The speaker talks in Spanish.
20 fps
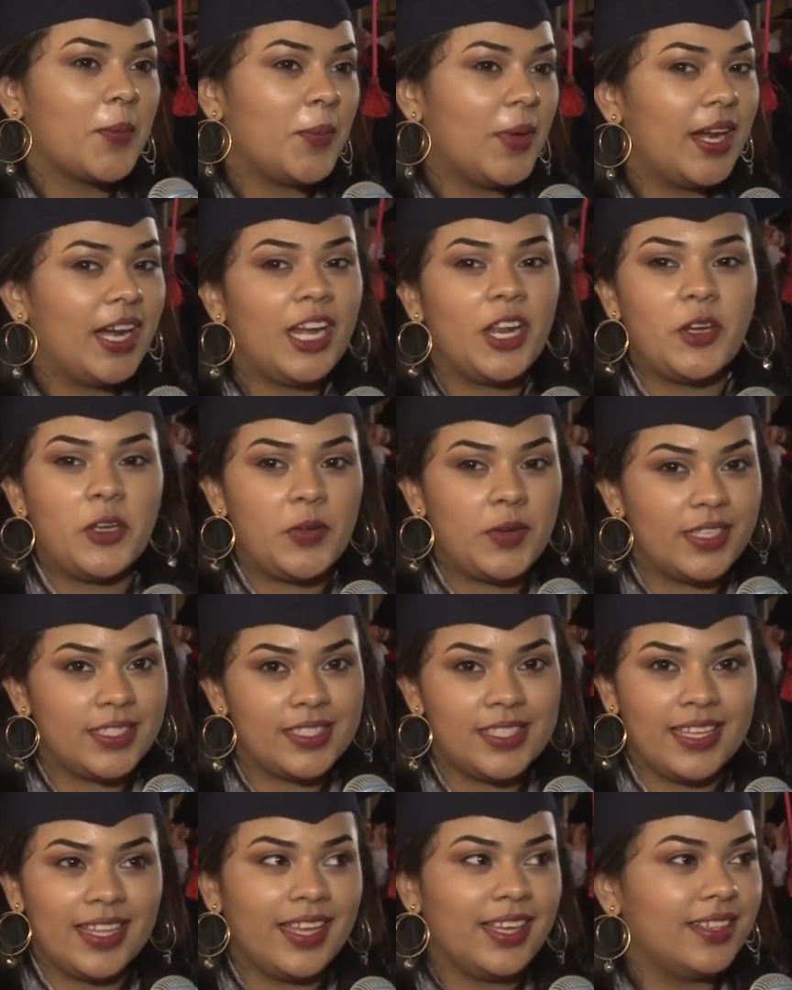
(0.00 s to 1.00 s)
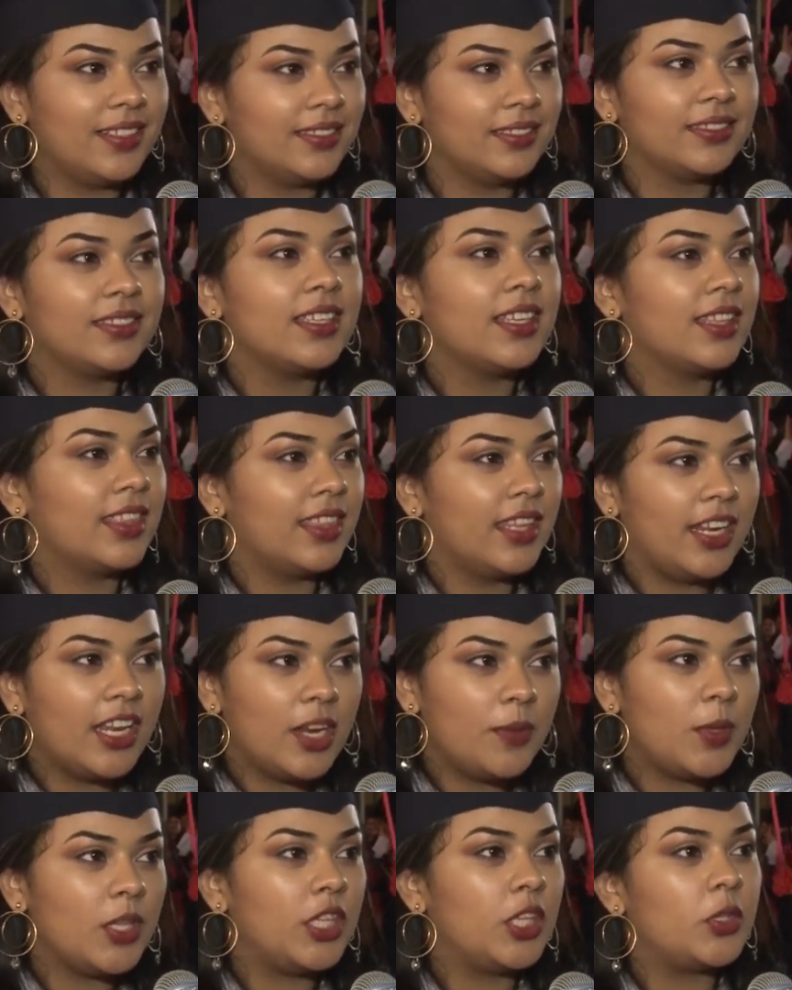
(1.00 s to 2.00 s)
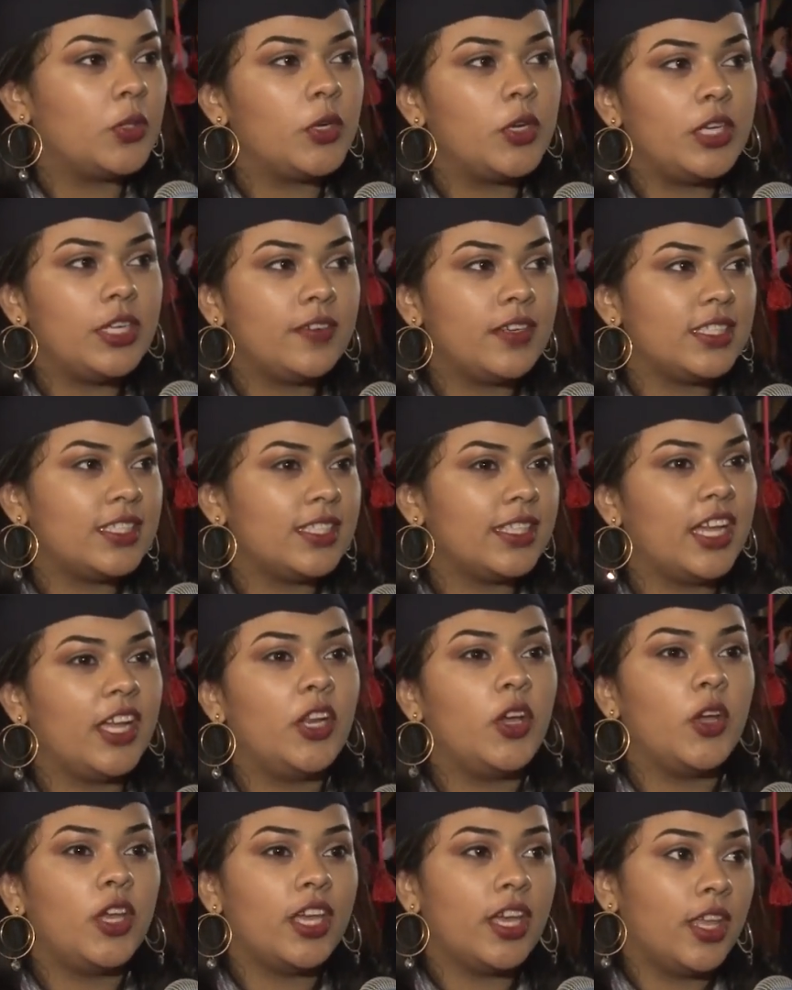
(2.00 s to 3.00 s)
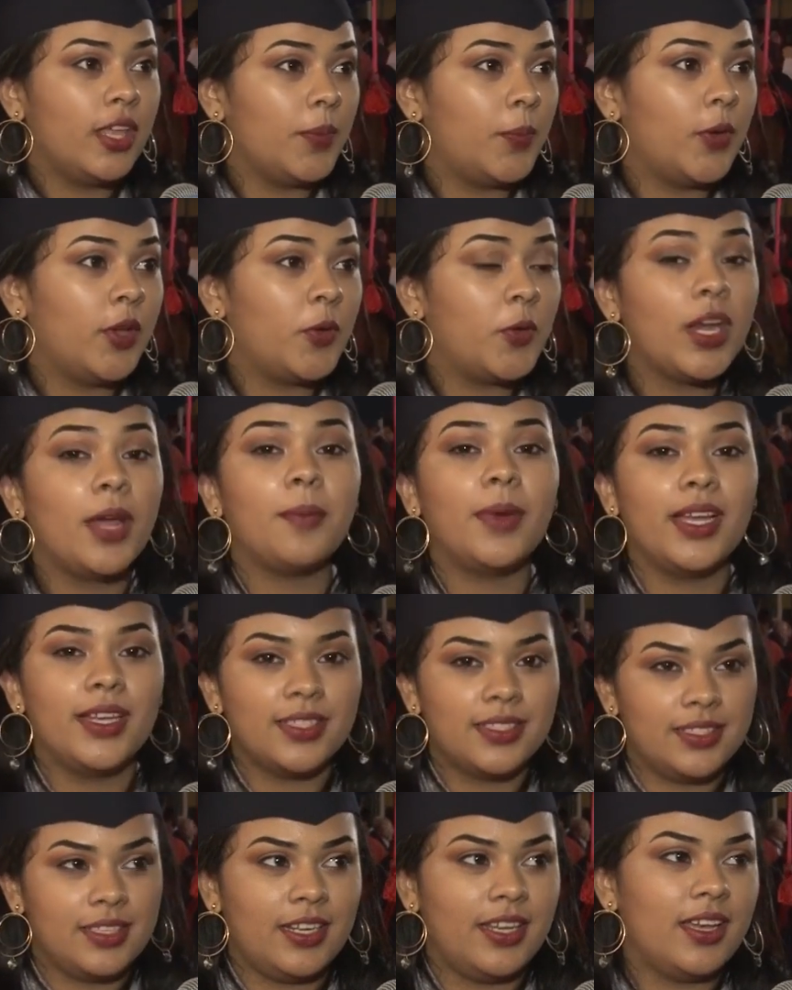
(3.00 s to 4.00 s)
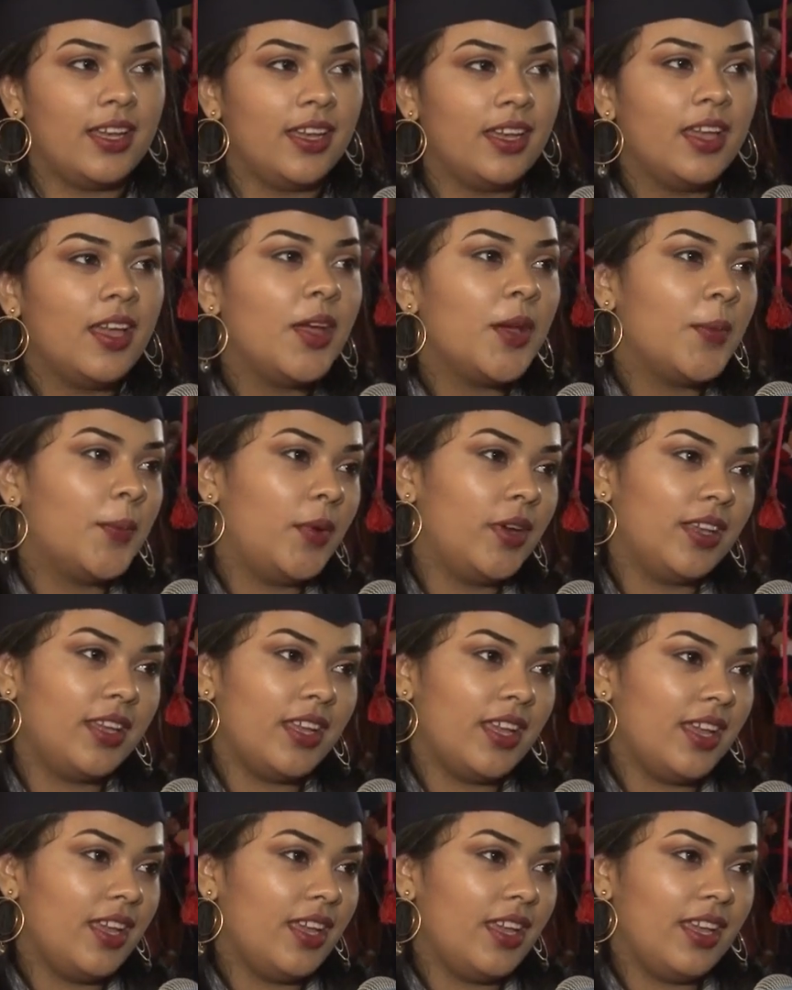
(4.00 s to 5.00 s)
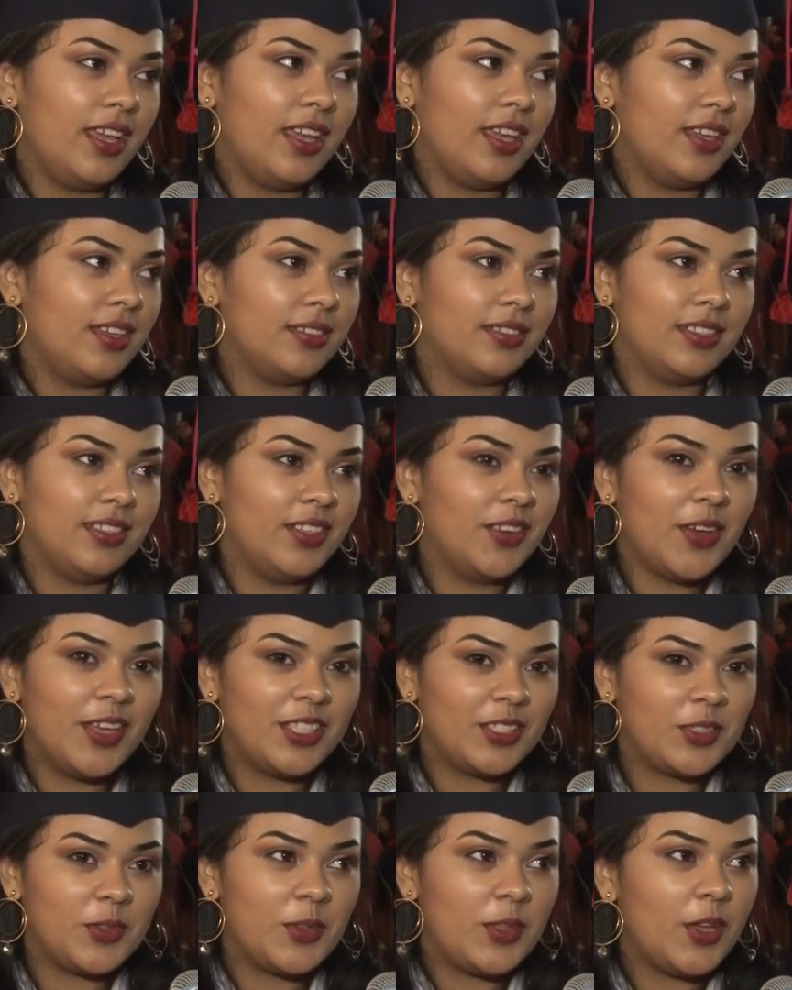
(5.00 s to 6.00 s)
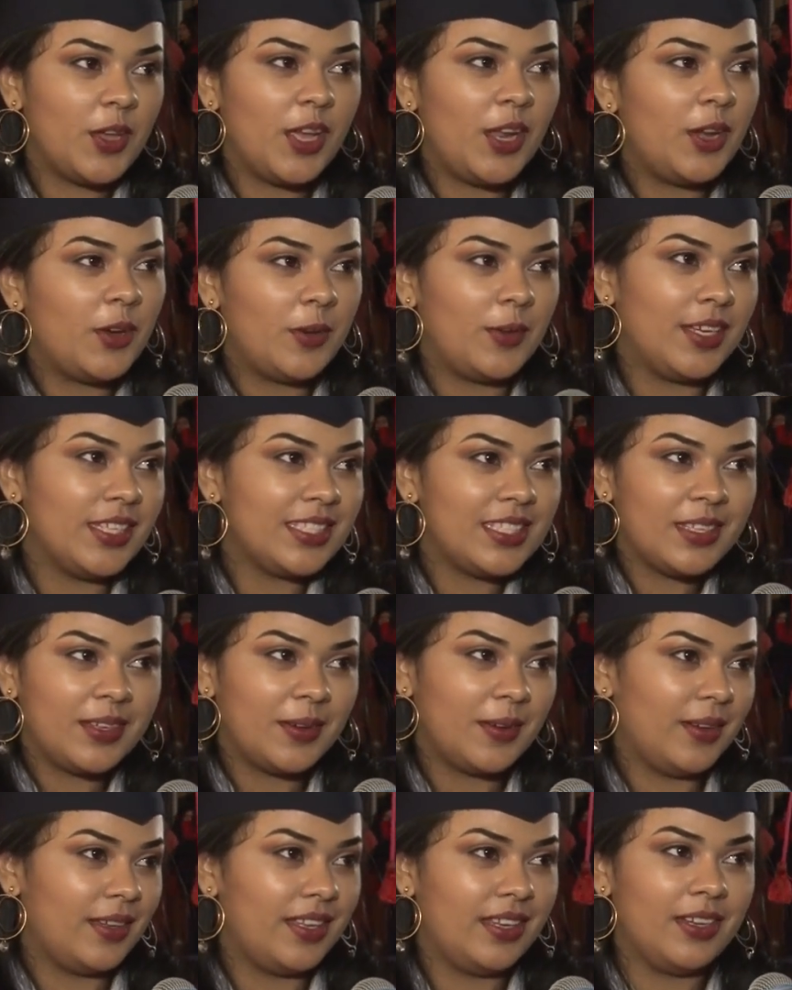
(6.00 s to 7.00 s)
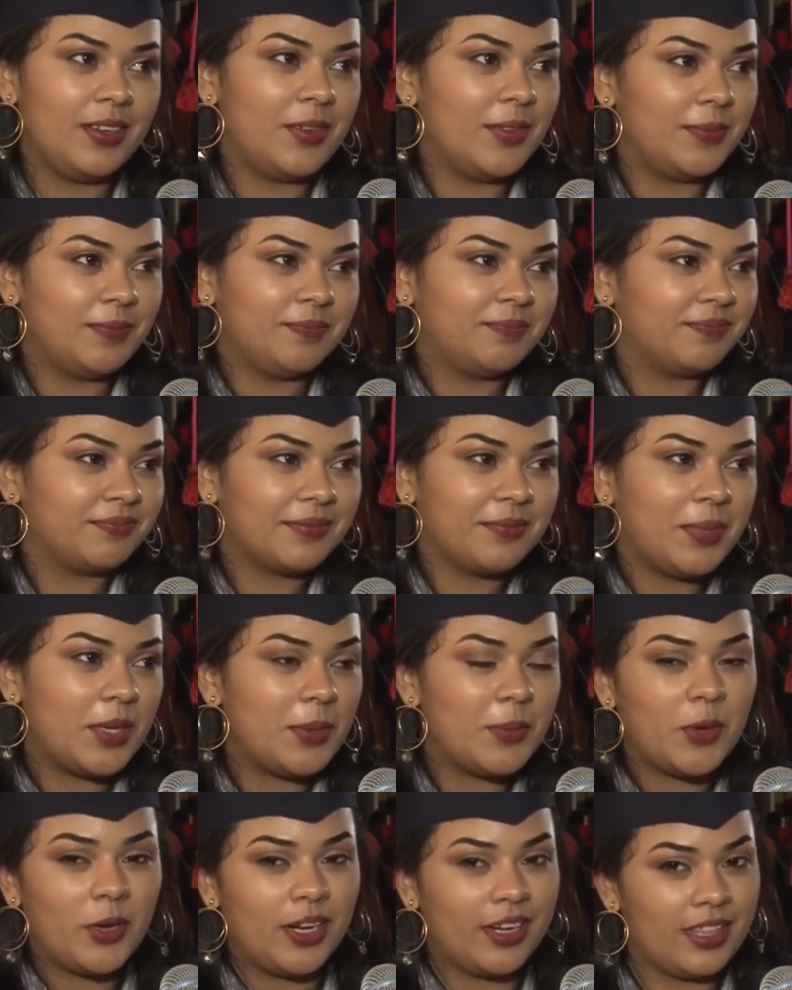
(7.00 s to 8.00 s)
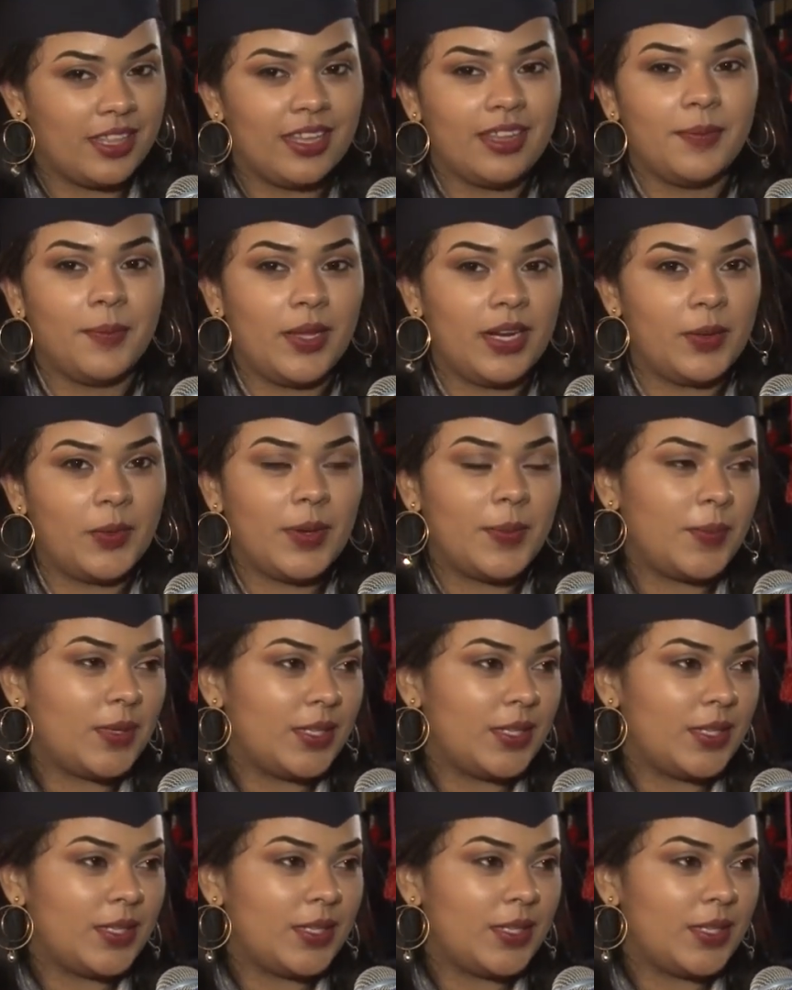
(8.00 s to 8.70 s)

Para la universidad, tener mi título universitario y después una maestría, porque los estudios es lo básico, es lo primordial para una